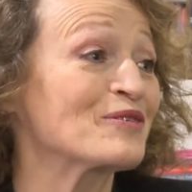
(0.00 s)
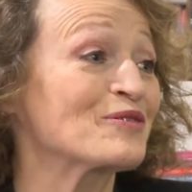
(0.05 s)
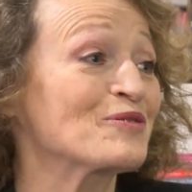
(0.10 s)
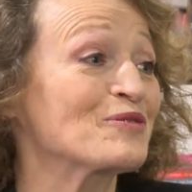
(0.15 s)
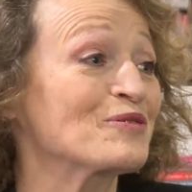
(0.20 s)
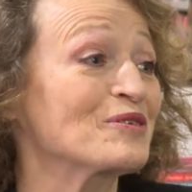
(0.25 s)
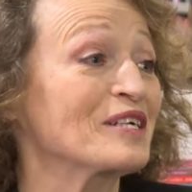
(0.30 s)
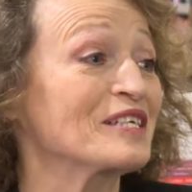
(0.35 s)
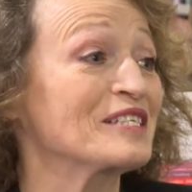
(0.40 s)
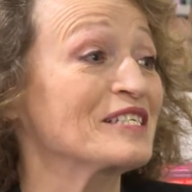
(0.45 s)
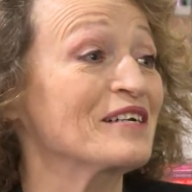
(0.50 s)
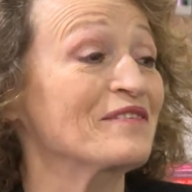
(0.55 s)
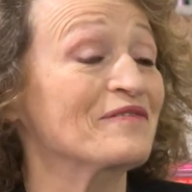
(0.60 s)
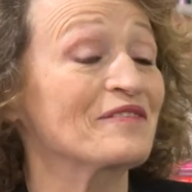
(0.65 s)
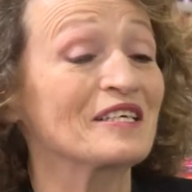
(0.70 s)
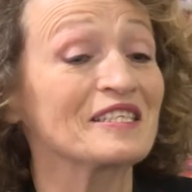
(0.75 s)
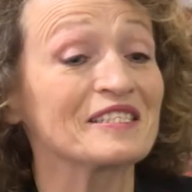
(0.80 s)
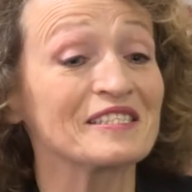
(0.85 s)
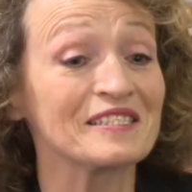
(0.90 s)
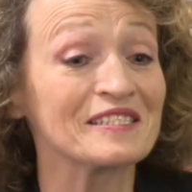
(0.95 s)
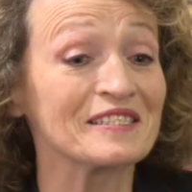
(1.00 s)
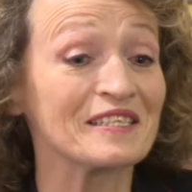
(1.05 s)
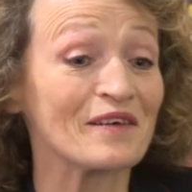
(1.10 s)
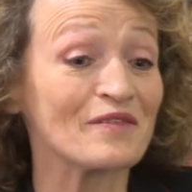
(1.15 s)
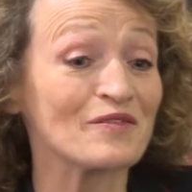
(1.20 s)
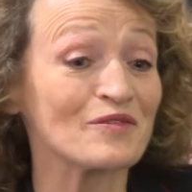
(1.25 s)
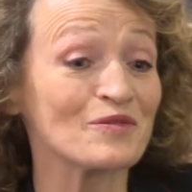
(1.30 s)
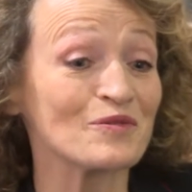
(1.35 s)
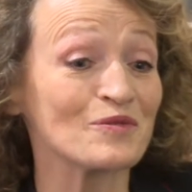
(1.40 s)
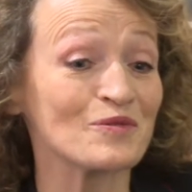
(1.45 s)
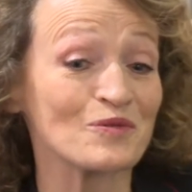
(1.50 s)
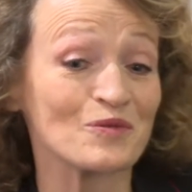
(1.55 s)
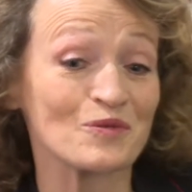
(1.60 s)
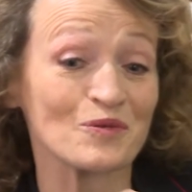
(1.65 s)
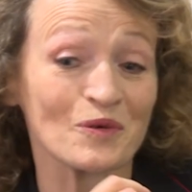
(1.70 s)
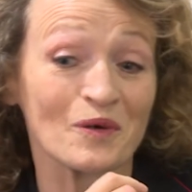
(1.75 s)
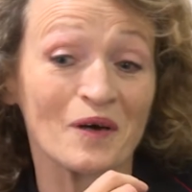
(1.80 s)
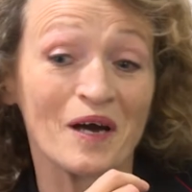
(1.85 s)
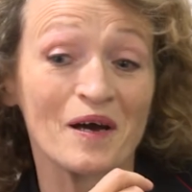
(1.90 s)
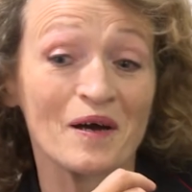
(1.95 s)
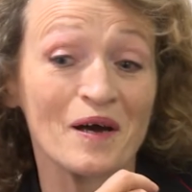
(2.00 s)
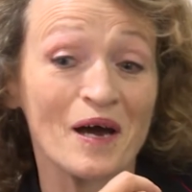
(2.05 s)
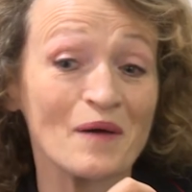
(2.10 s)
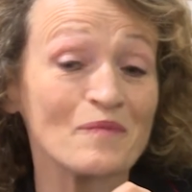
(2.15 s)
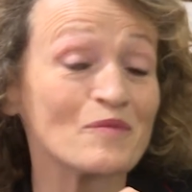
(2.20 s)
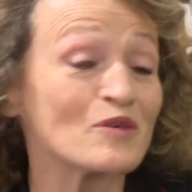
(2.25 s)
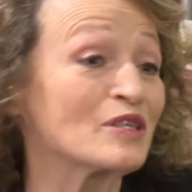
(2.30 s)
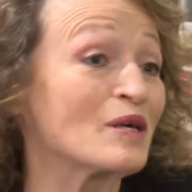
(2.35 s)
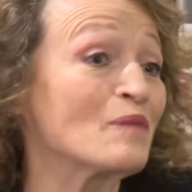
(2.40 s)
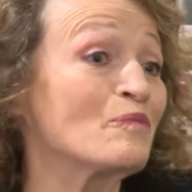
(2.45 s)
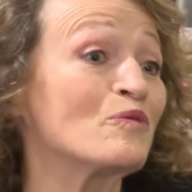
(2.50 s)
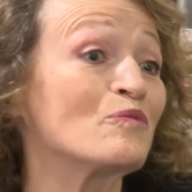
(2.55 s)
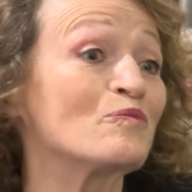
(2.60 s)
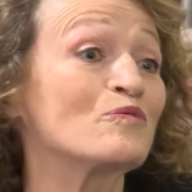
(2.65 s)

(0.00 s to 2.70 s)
je cherchais à faire des interviews sur un, mode un peu